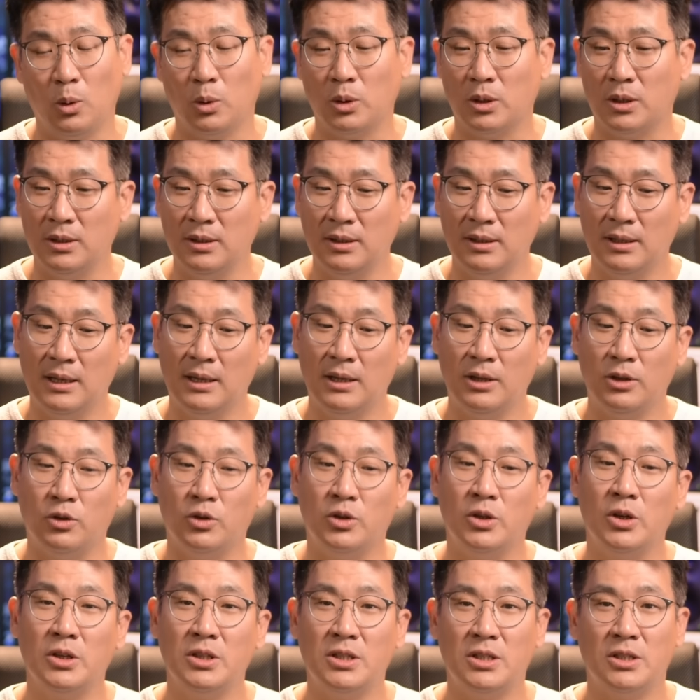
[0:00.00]
또는
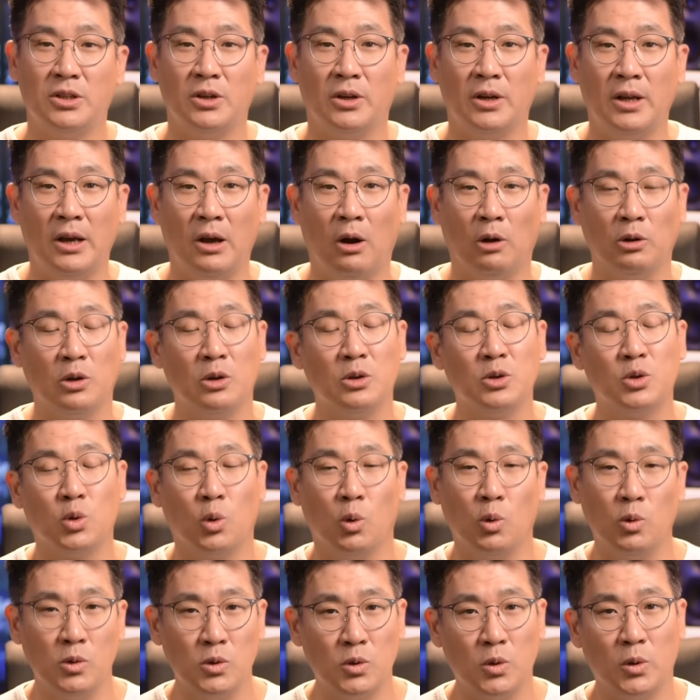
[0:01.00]
유년 시절에 어떤
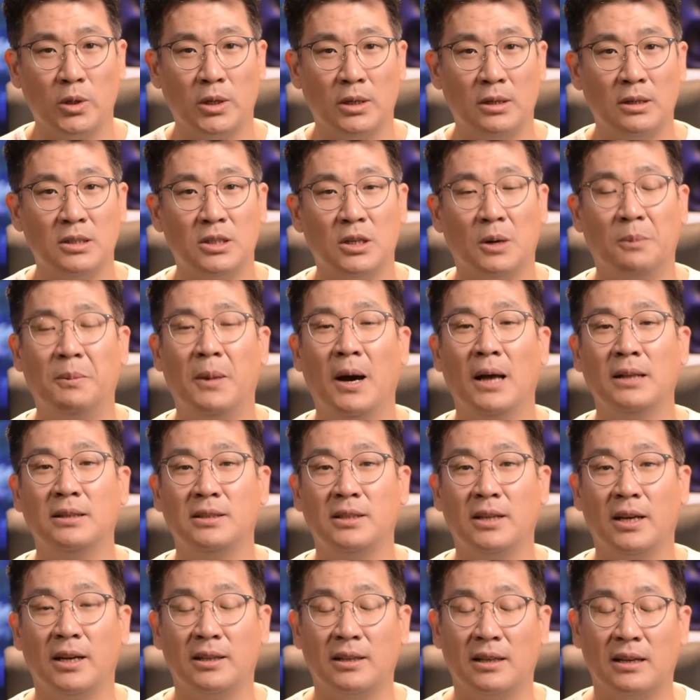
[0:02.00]
좋은 소리를
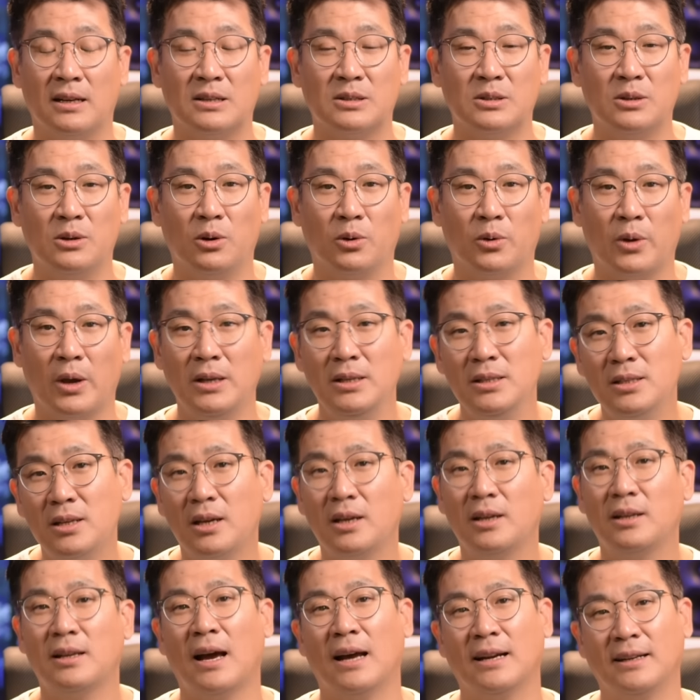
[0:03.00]
접하느냐에 따라서
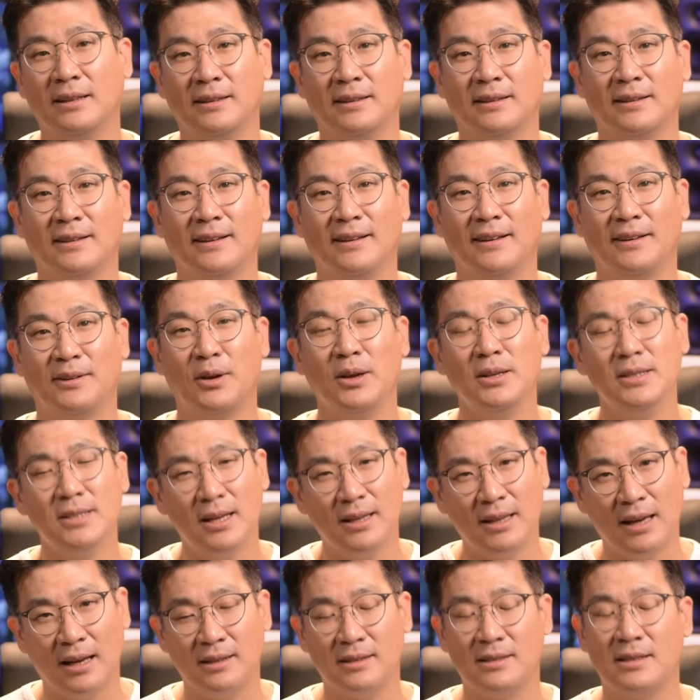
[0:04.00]
굉장히 다른
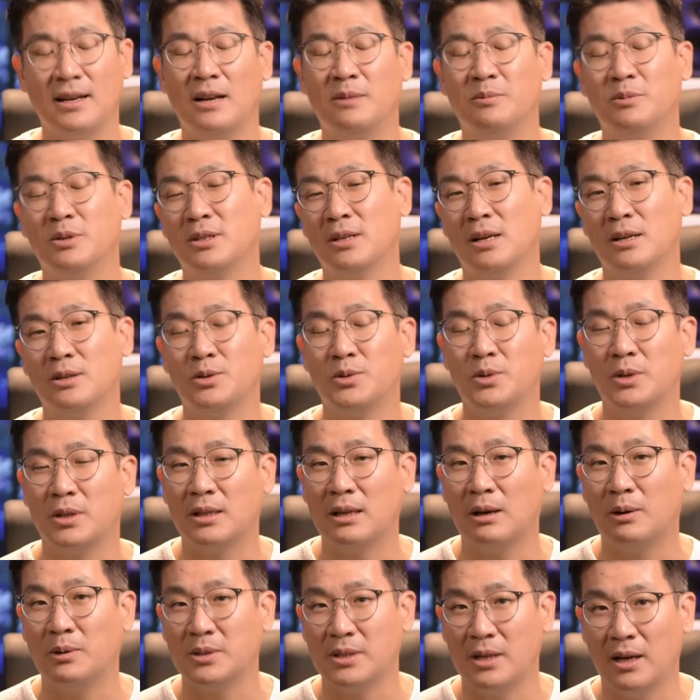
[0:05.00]
굉장히 다른 삶을 살 수
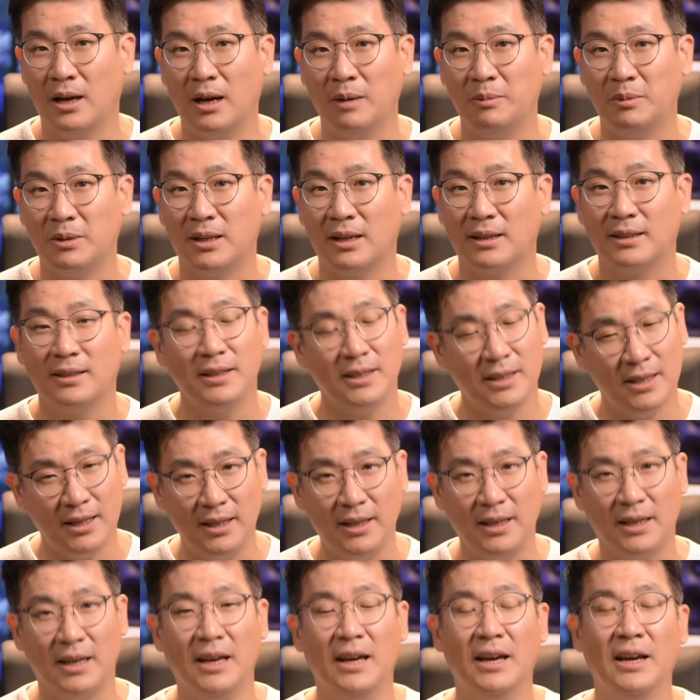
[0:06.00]
있다고 생각합니다.
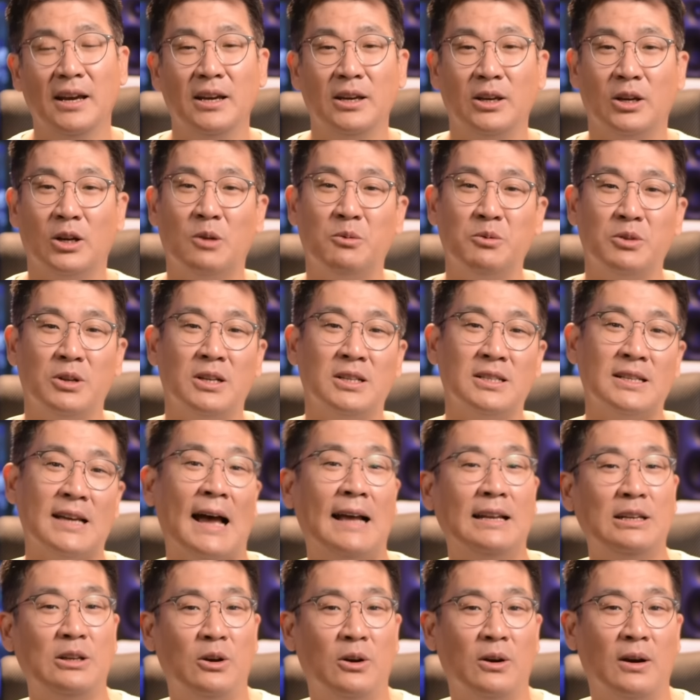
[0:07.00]
특히 여러분들이
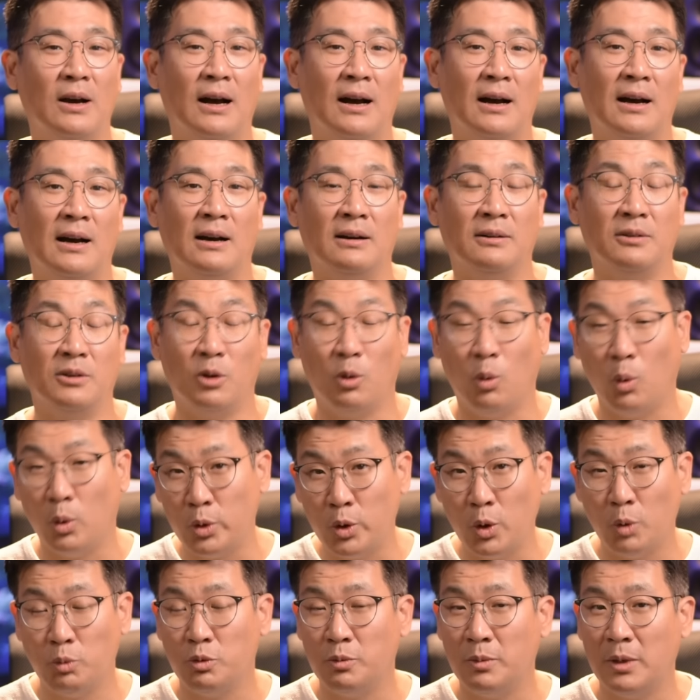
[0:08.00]
자녀가
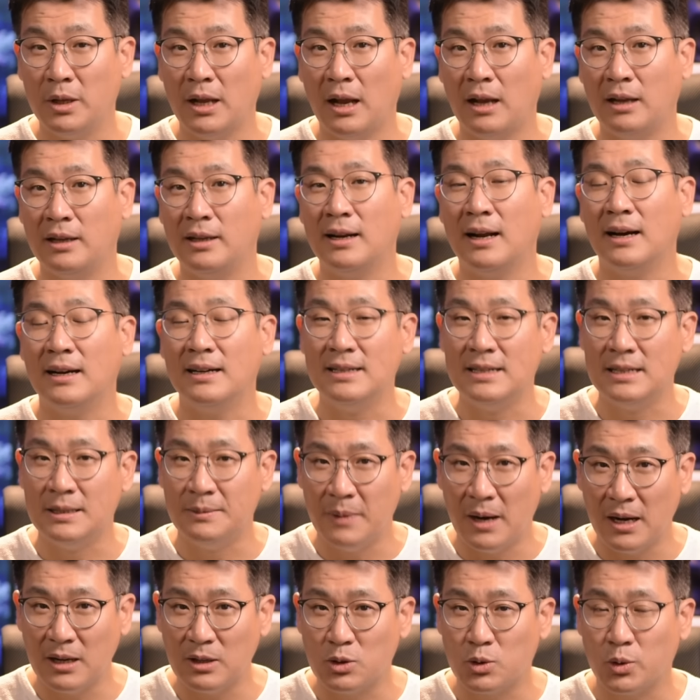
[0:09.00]
오디오뿐만이 아니라
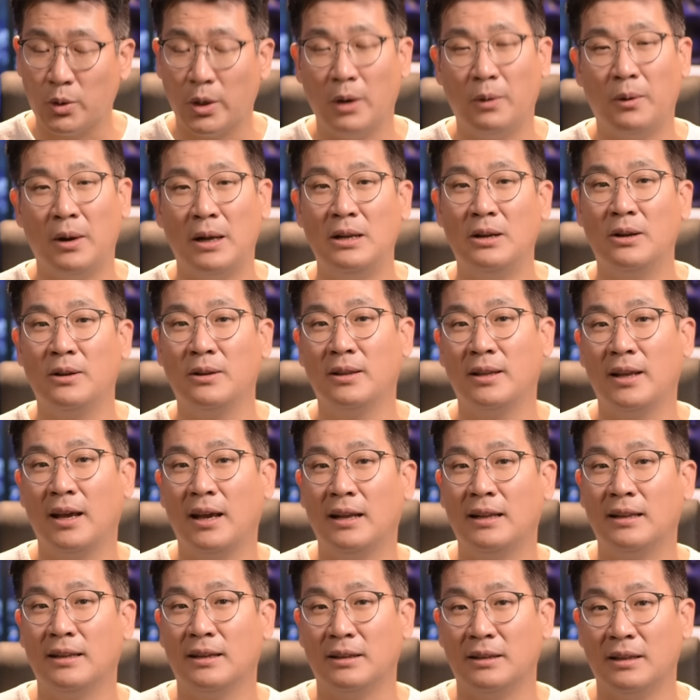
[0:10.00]
음악 쪽에 관련돼
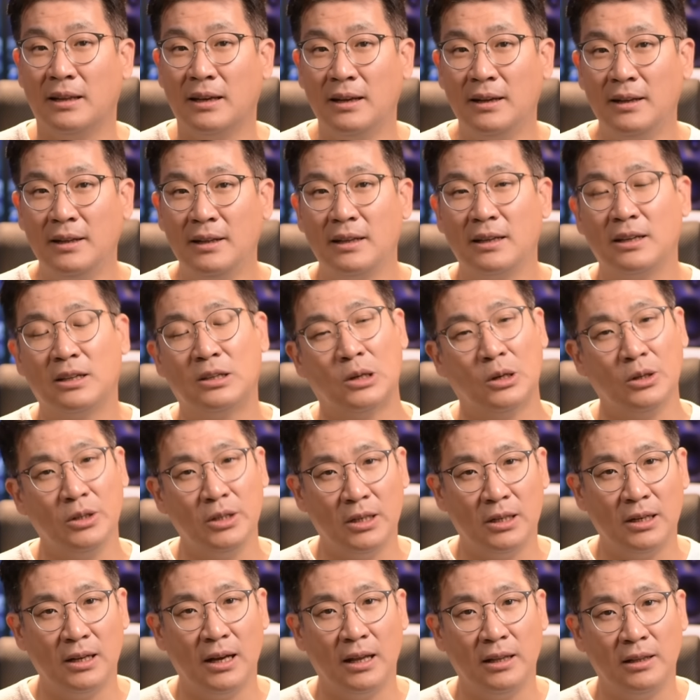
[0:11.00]
있는 그런
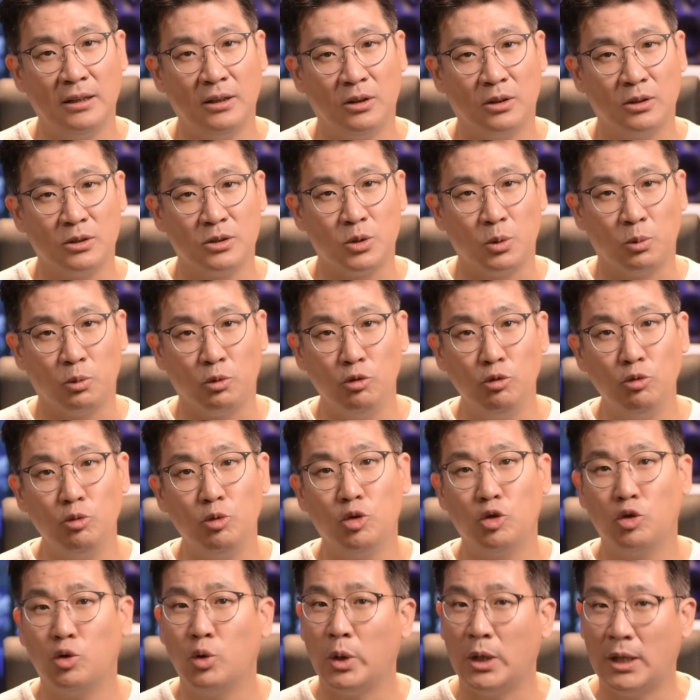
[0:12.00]
일을 하는 것을 좀
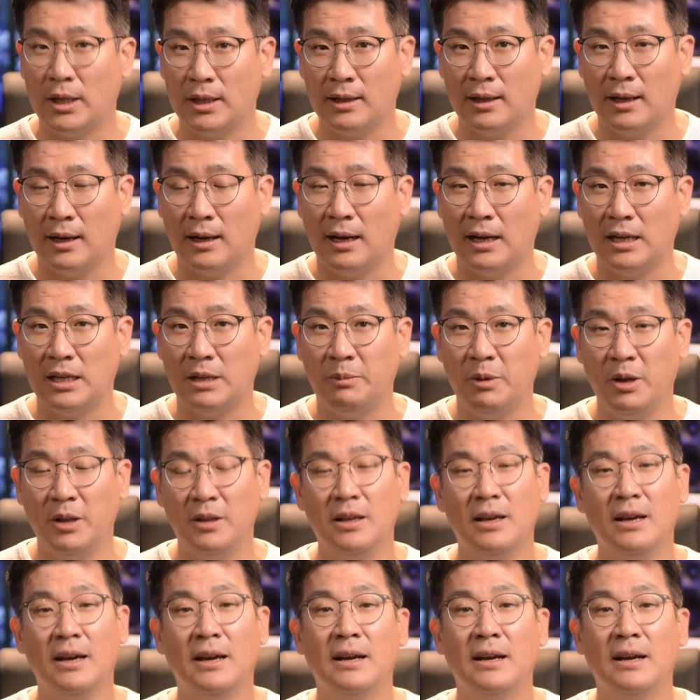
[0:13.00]
꿈꾸고 있다. 아니면